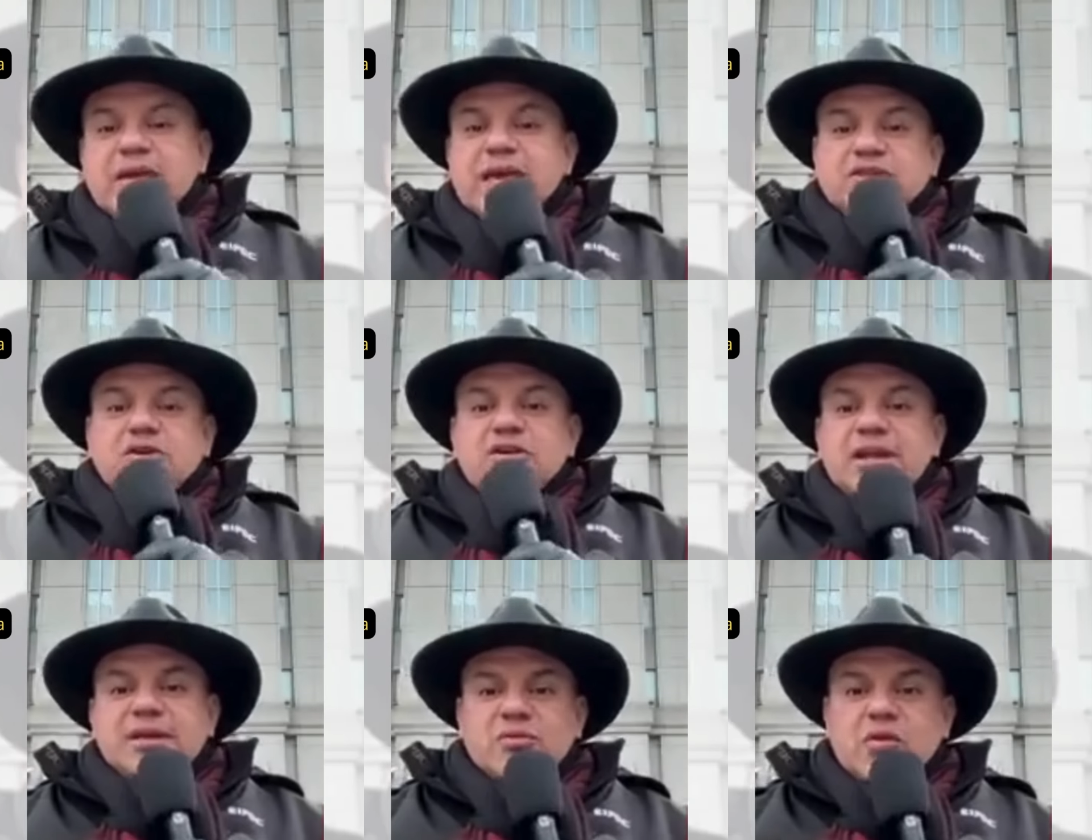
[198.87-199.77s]
qué
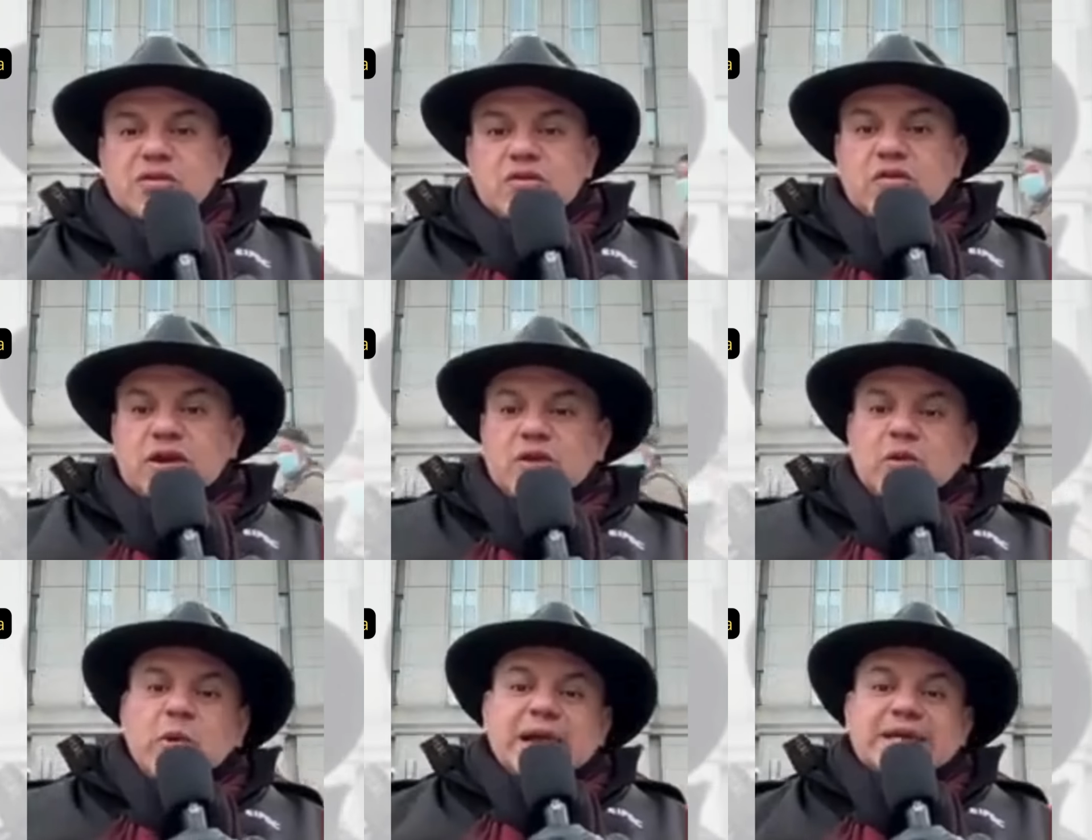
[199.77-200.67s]
Tony, cuando
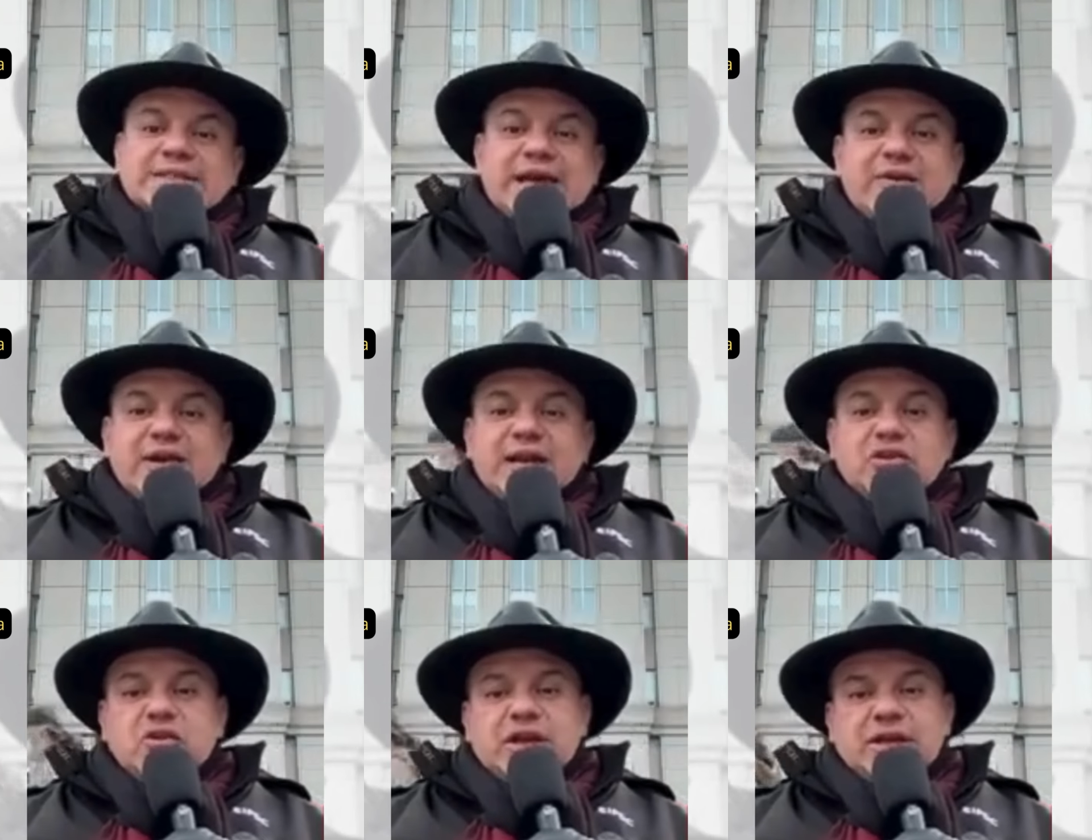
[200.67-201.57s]
lo, arrestaron
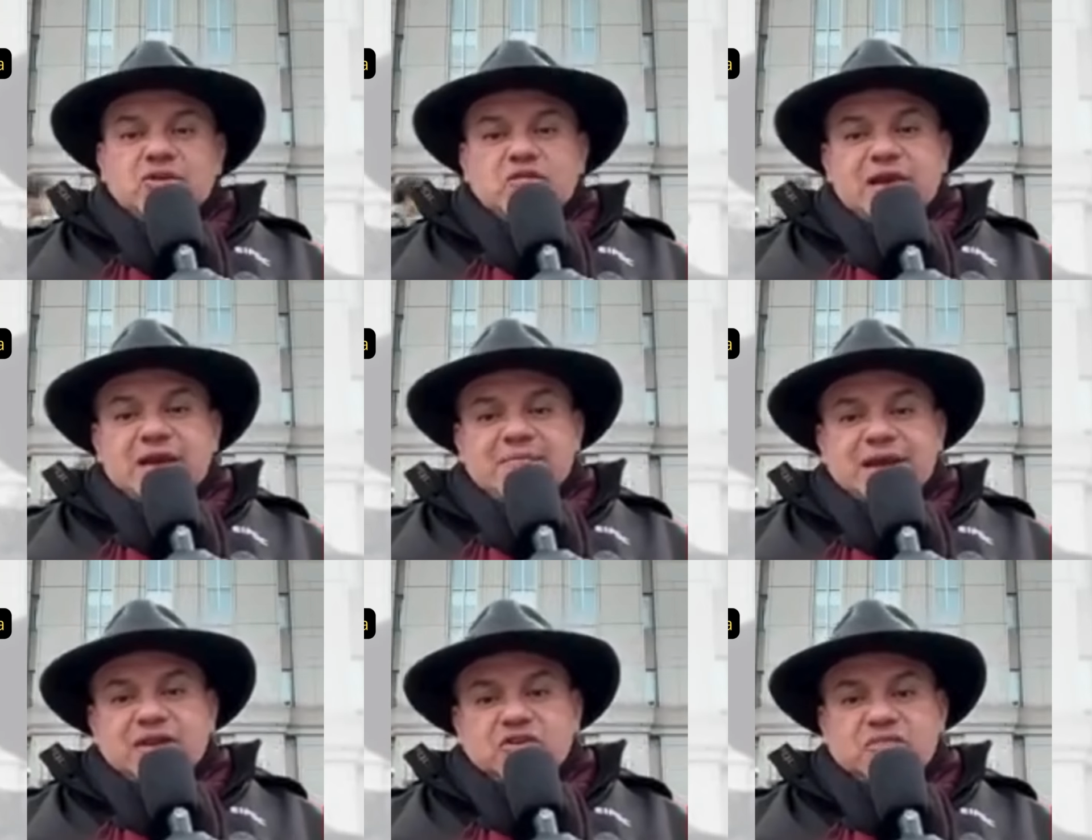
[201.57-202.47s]
en, en
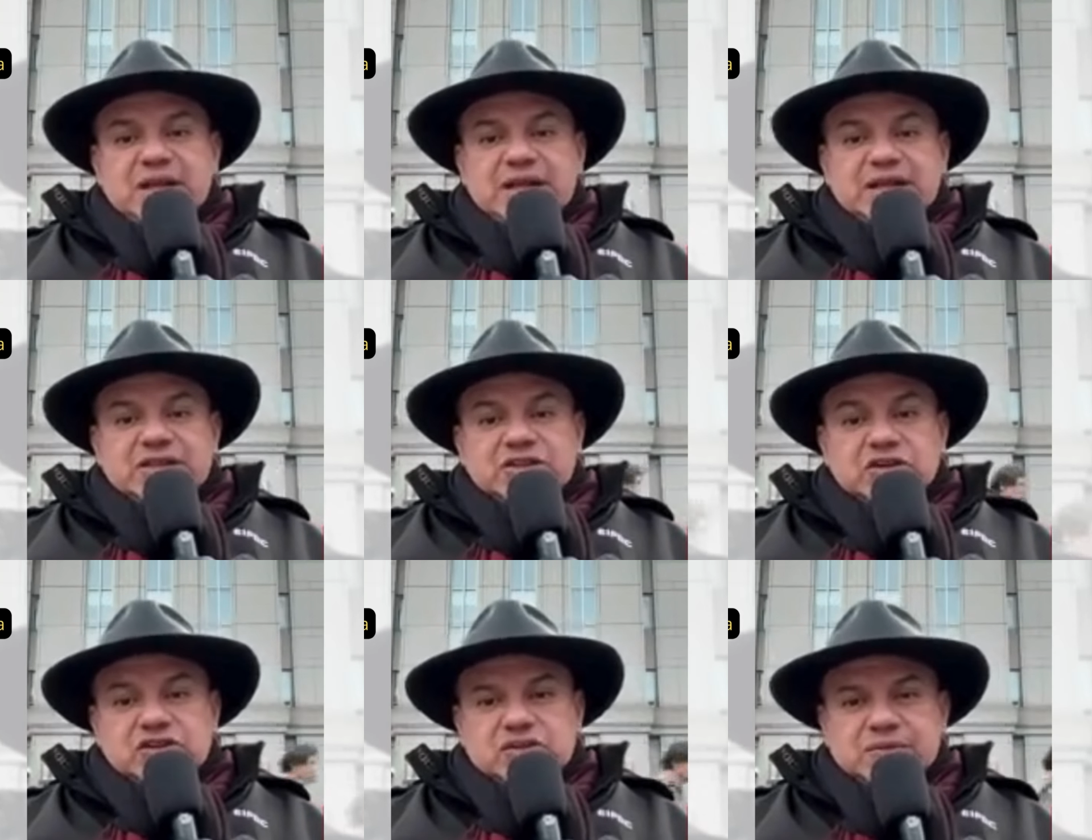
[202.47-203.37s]
noviembre del
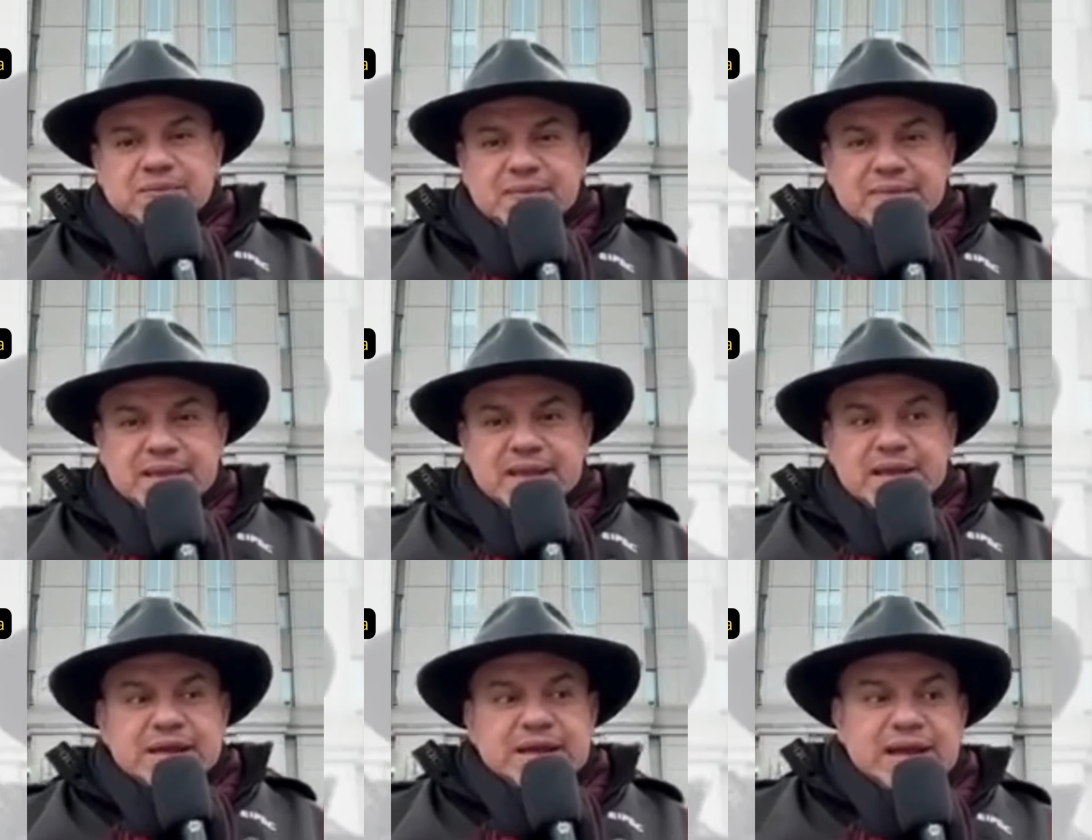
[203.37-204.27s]
2018,
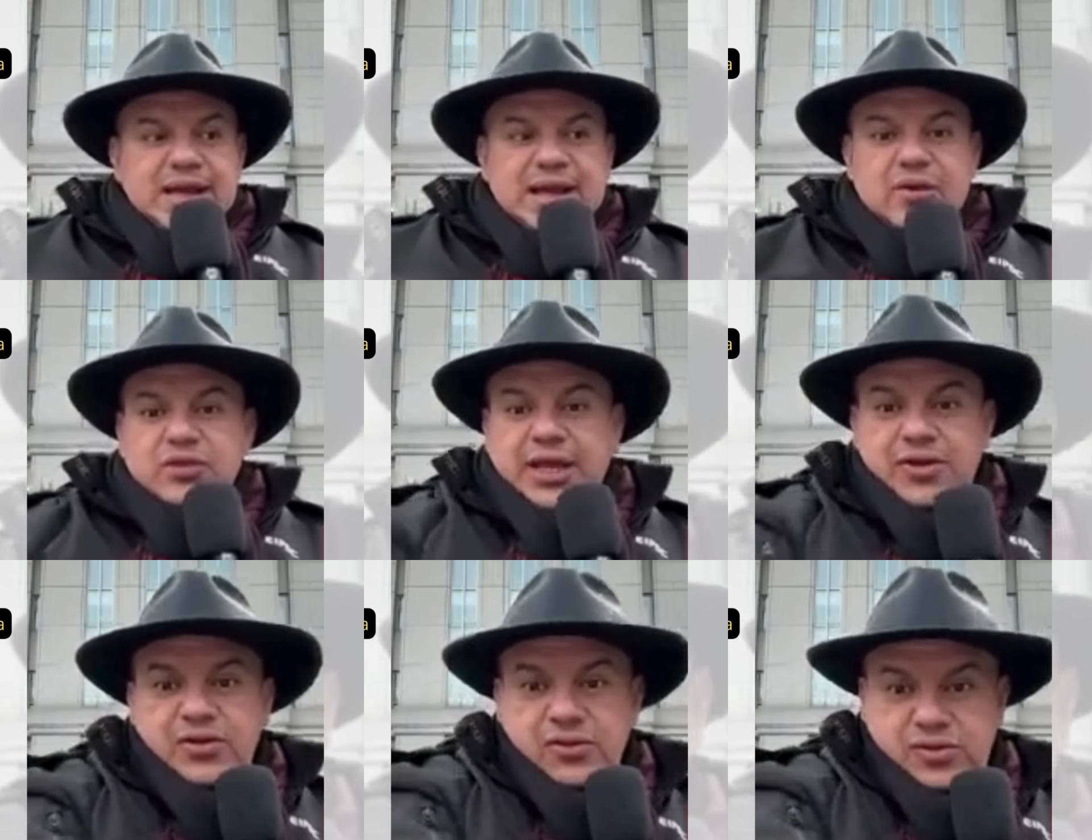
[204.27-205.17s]
le
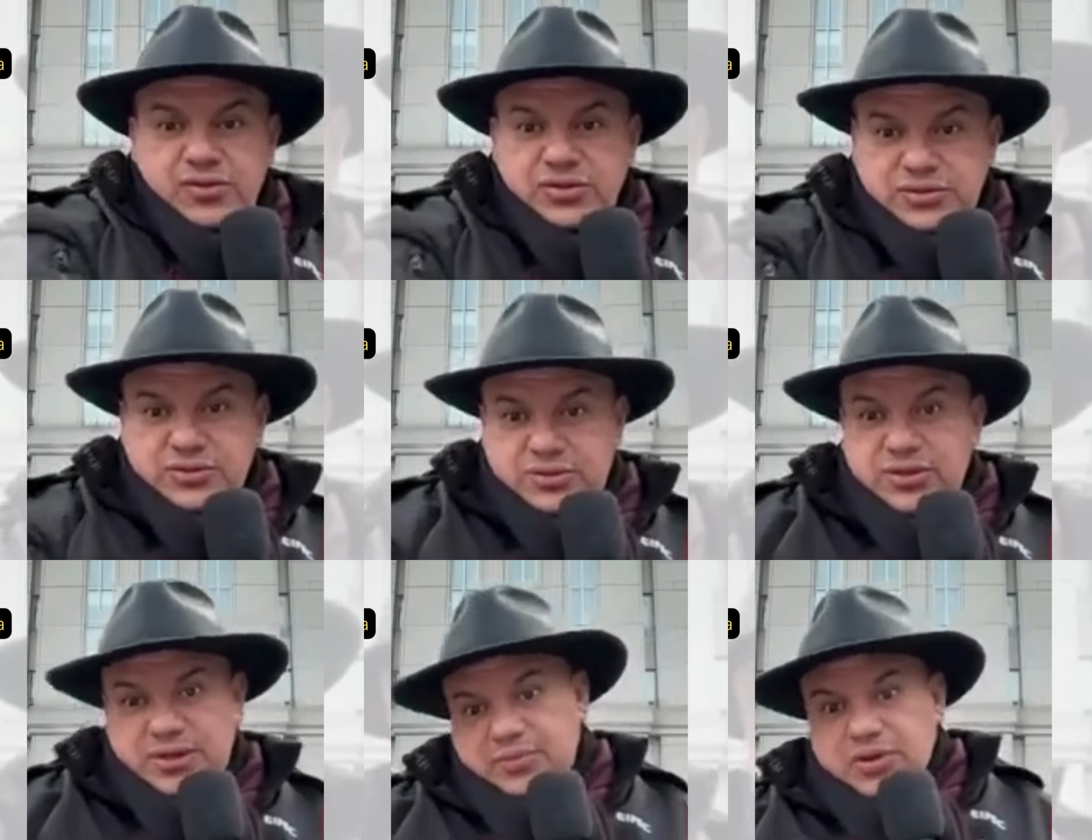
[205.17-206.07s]
incautaron los,
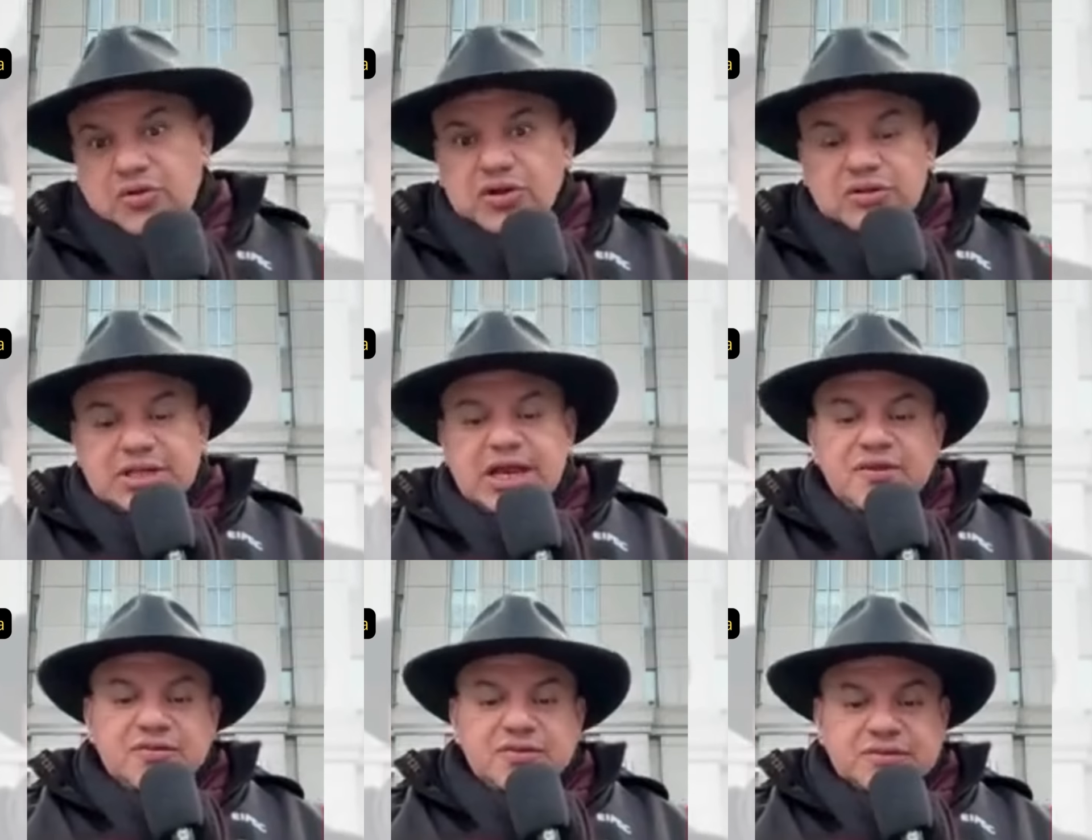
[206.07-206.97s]
los,
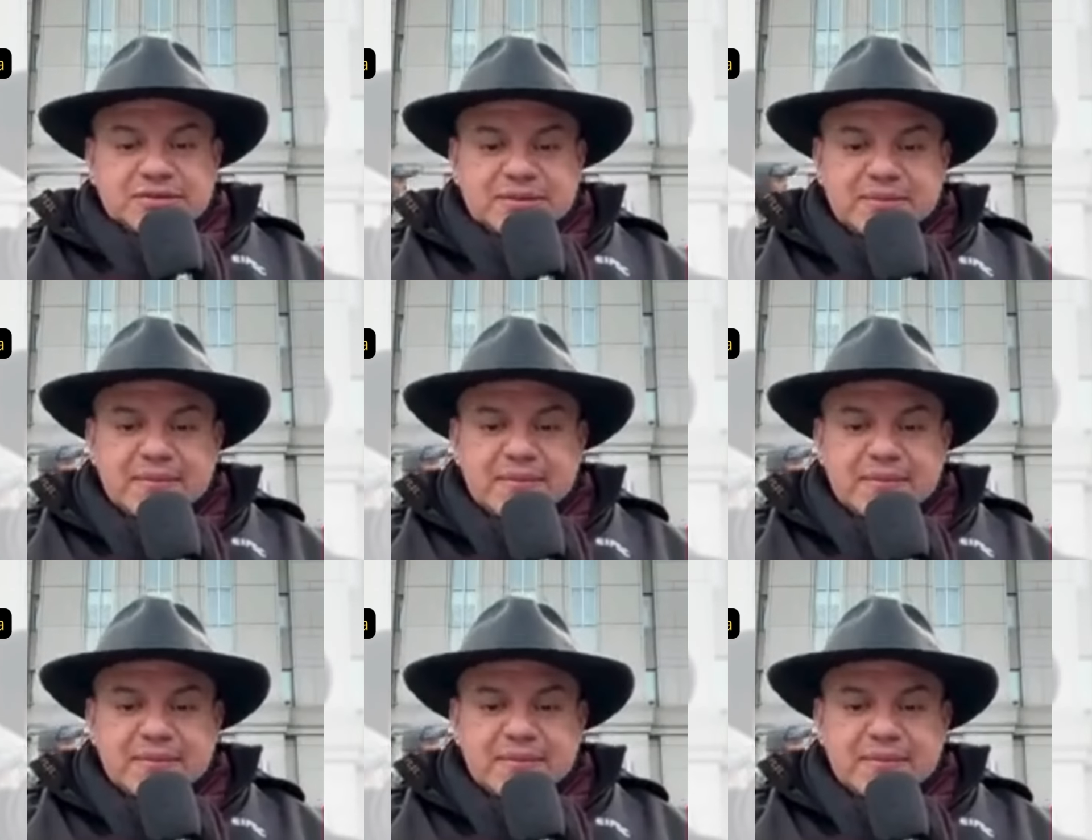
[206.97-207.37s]
teléfonos.